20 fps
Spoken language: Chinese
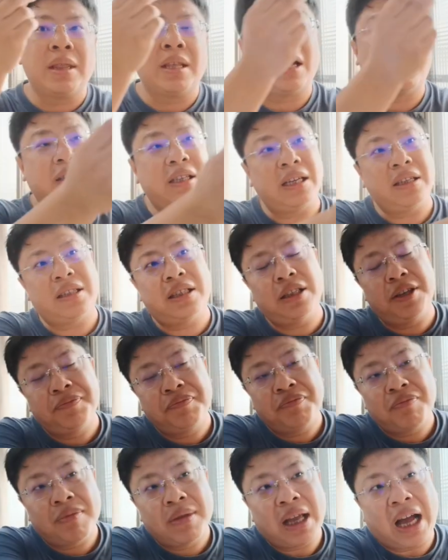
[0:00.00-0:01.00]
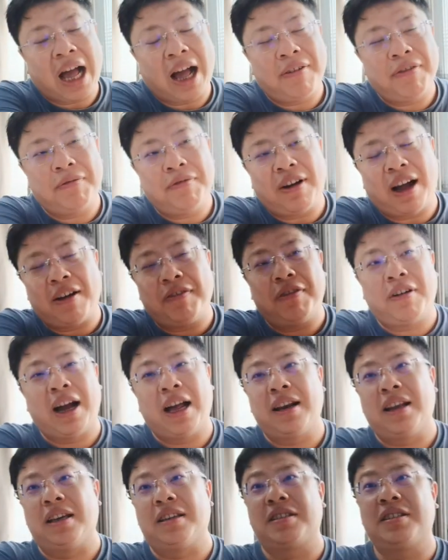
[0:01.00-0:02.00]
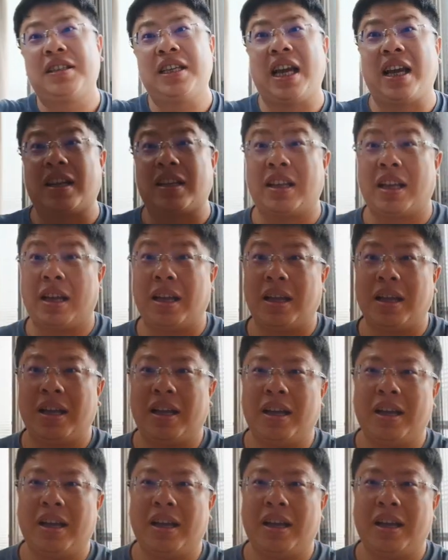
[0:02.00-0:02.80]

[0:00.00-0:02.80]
那这一次阿阿富汗也是这样啊，